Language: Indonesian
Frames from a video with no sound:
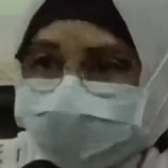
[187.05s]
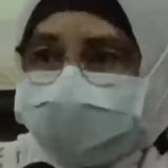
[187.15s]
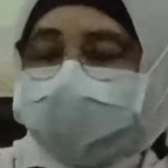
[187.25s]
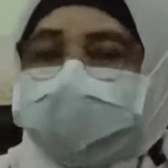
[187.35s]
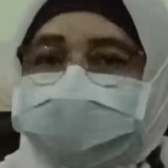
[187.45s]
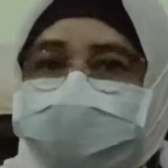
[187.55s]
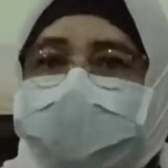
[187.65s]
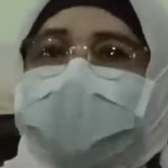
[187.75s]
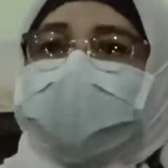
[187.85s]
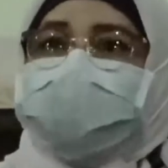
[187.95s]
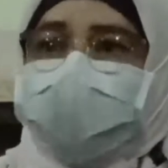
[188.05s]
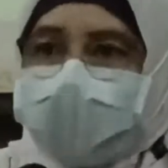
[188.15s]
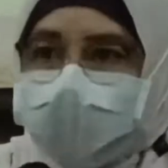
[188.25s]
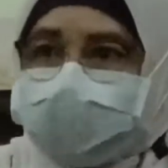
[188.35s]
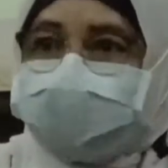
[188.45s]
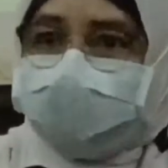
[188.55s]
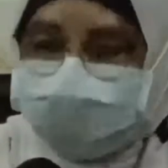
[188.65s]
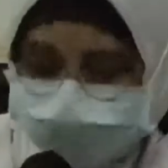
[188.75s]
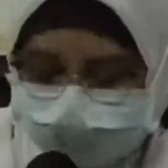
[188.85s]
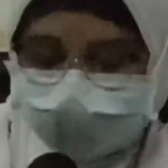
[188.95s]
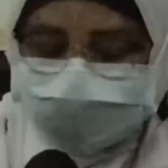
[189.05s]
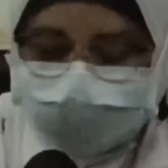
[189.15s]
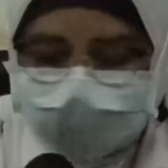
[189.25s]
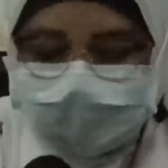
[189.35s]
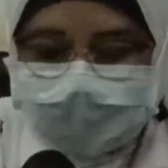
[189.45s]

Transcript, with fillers: positif sudah keluar hasil positifnya